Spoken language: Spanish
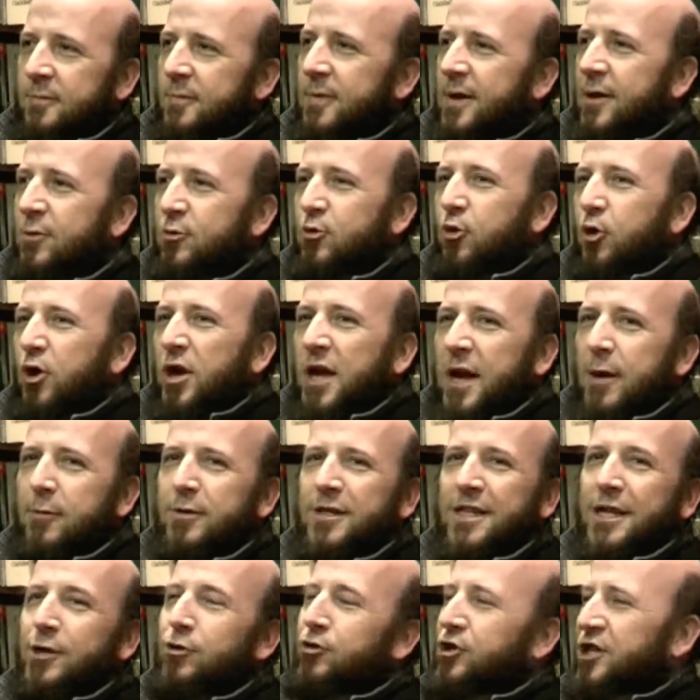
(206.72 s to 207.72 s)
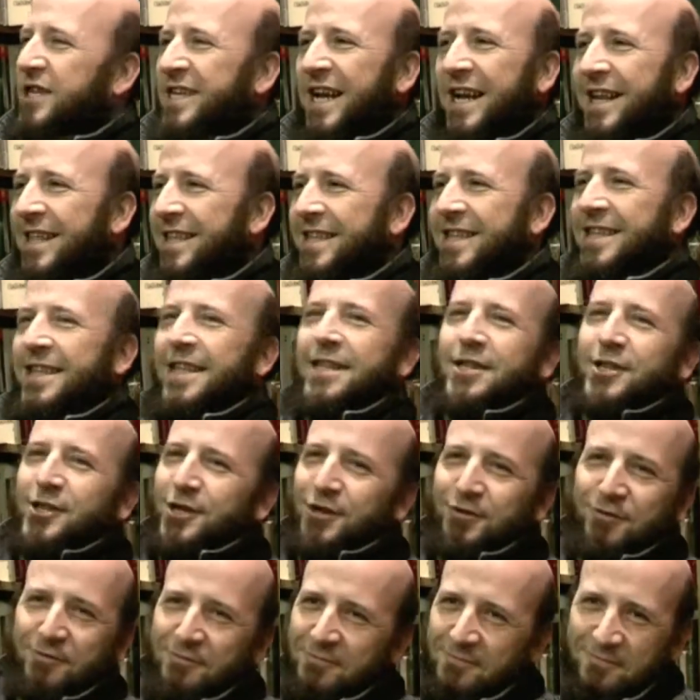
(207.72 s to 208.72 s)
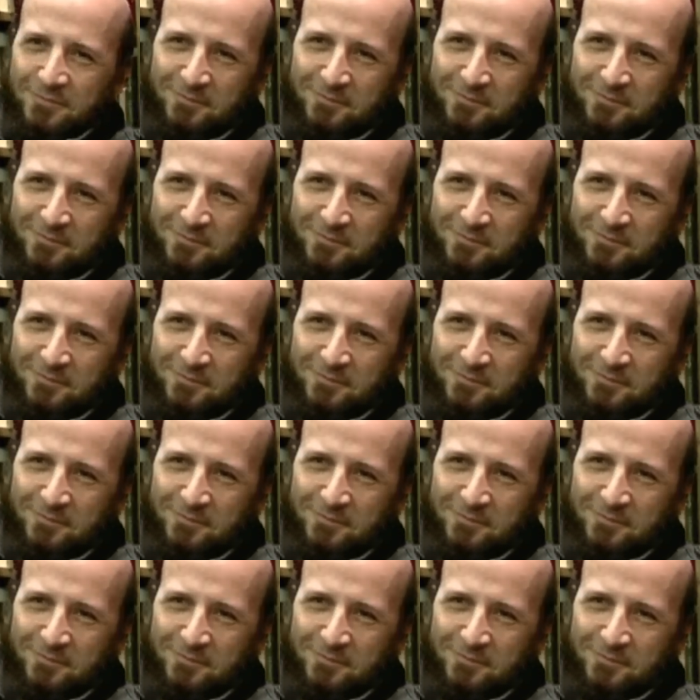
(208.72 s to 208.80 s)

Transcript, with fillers: Que lógicamente no te sale de dentro.